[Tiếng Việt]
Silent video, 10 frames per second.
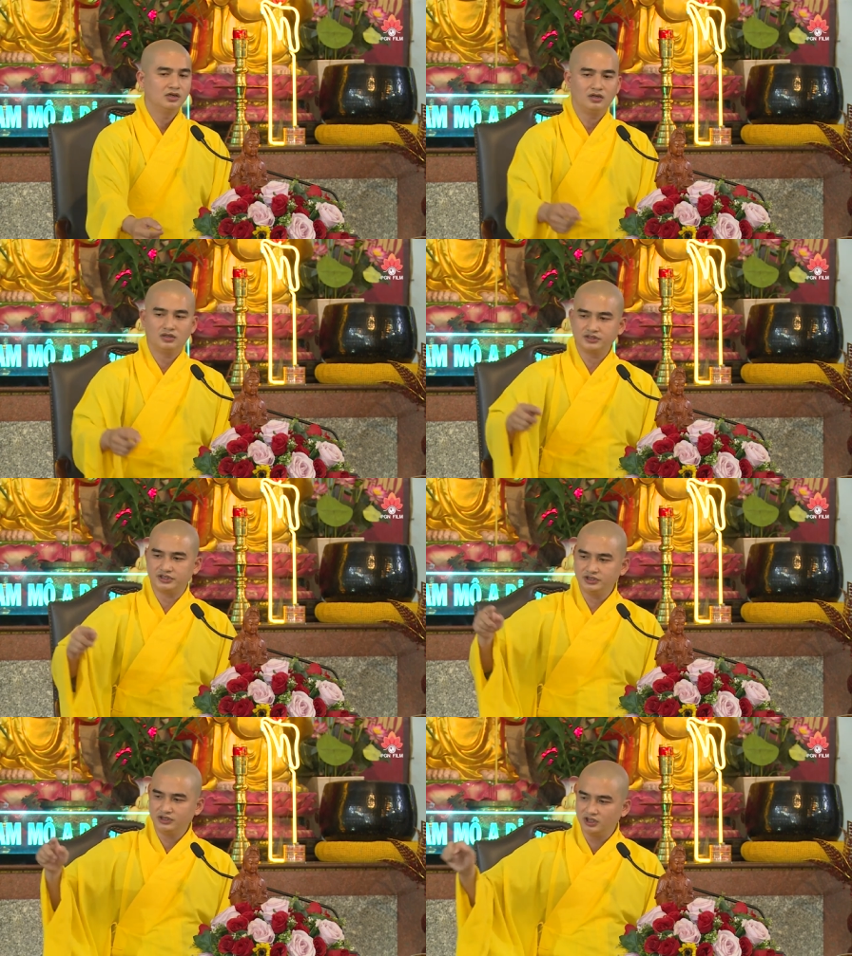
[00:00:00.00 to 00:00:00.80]
họ
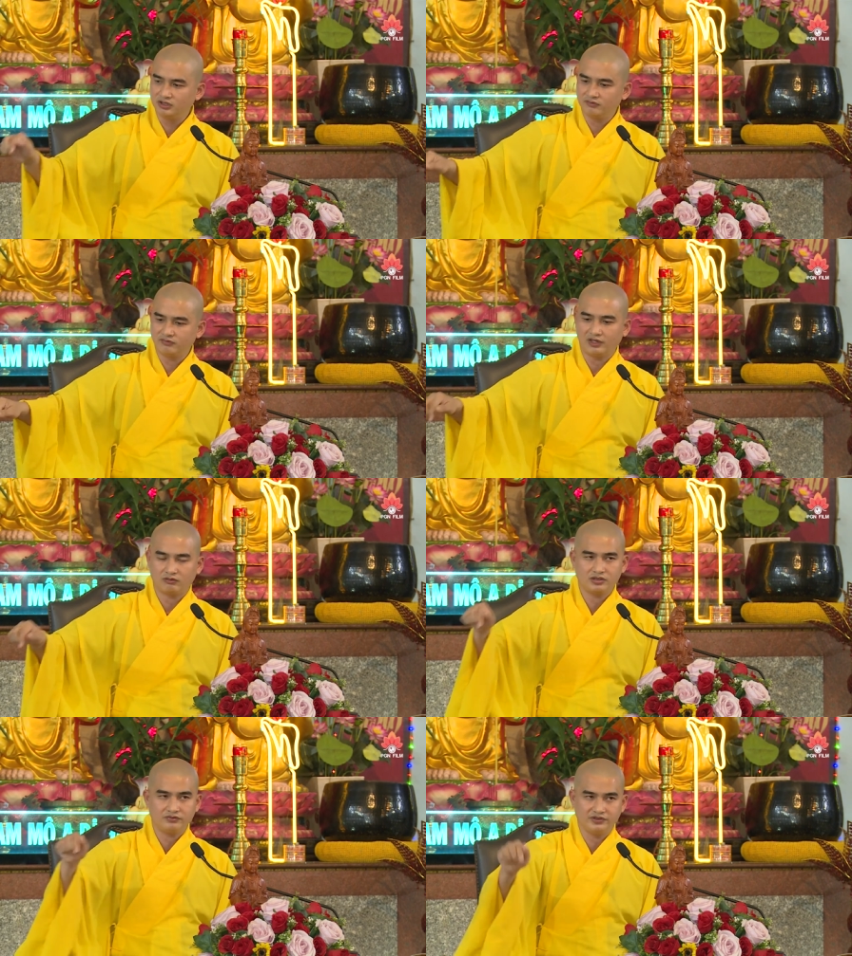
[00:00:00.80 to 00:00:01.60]
chỉ nhìn vào
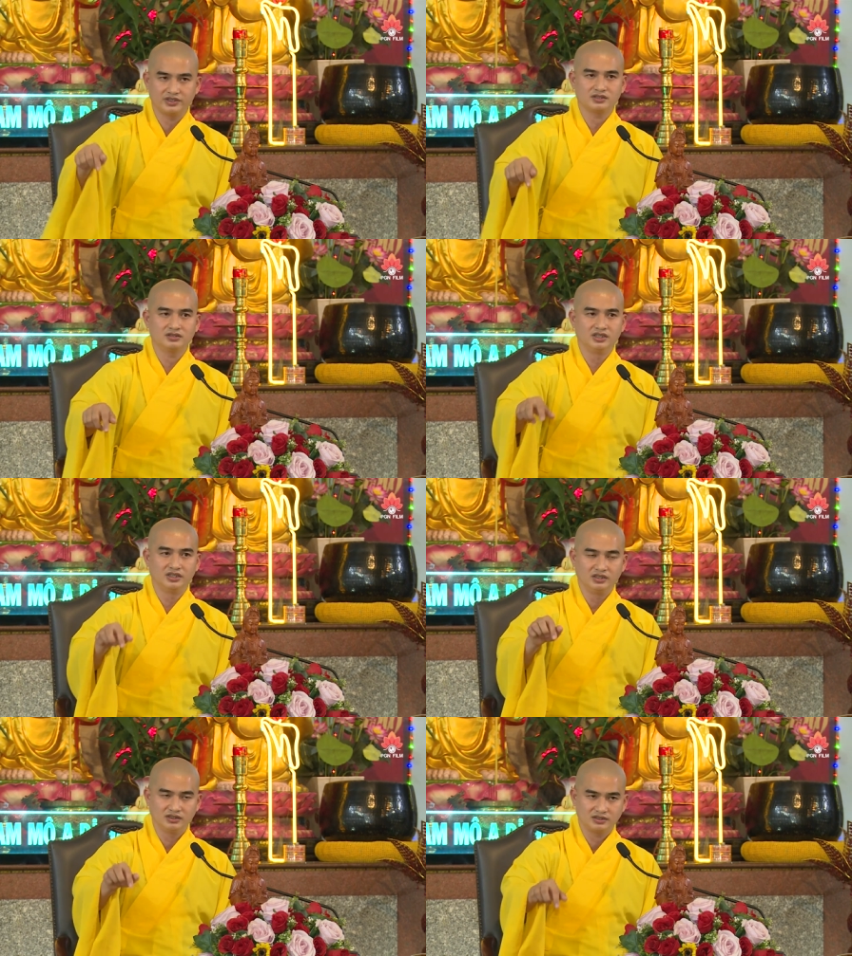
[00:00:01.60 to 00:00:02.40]
cái việc
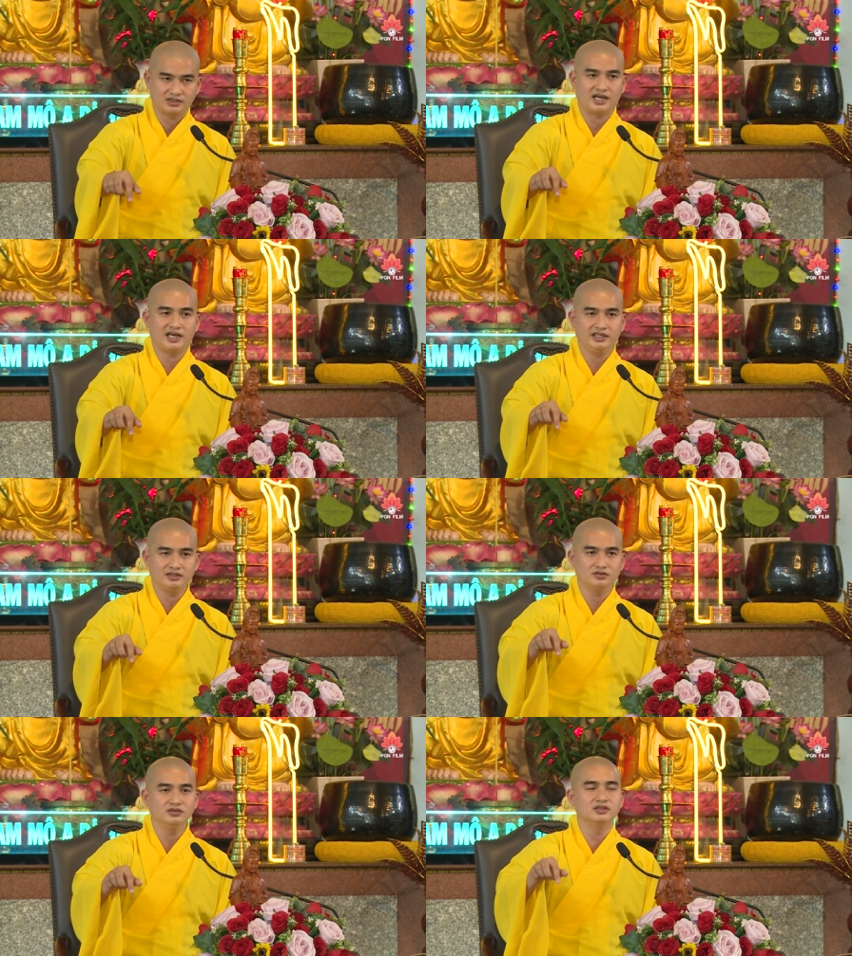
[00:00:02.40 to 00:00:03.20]
hiện
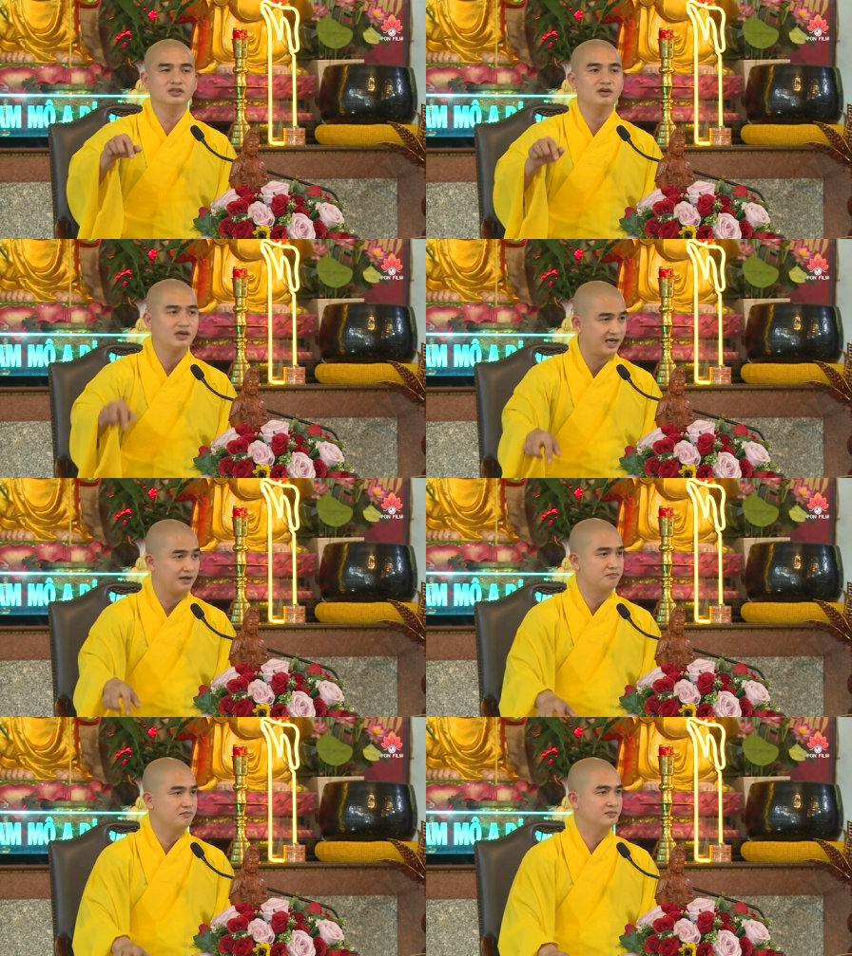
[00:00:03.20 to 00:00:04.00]
tại của người đó
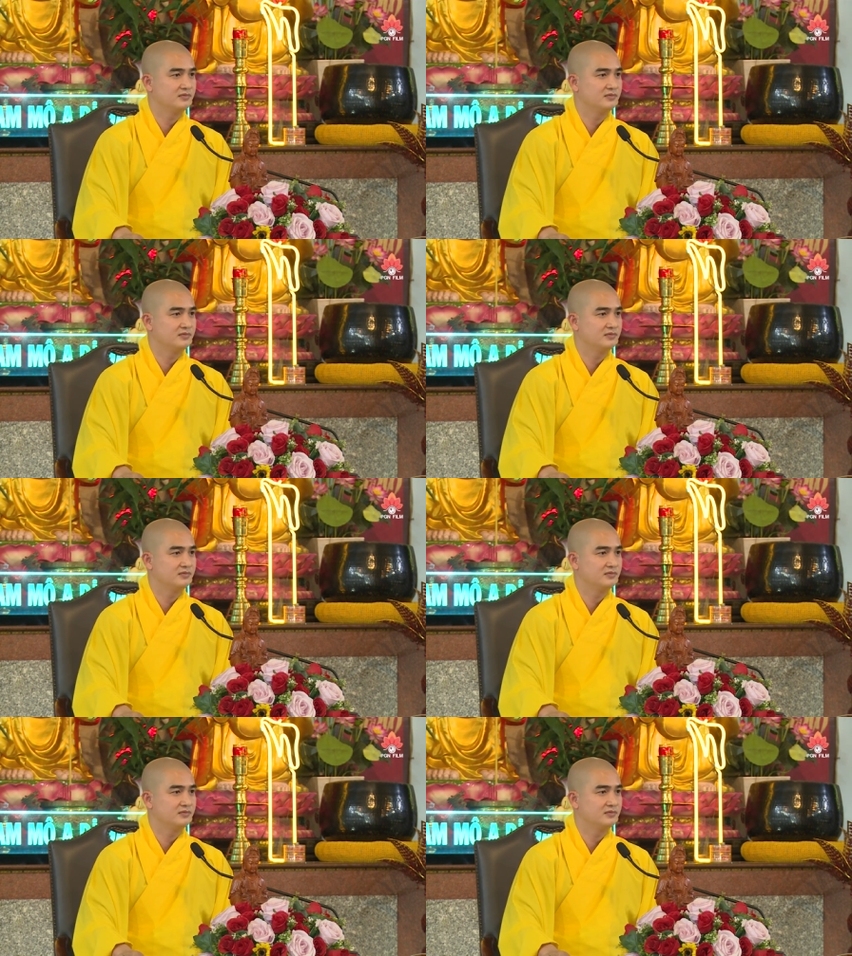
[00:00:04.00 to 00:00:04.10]
làm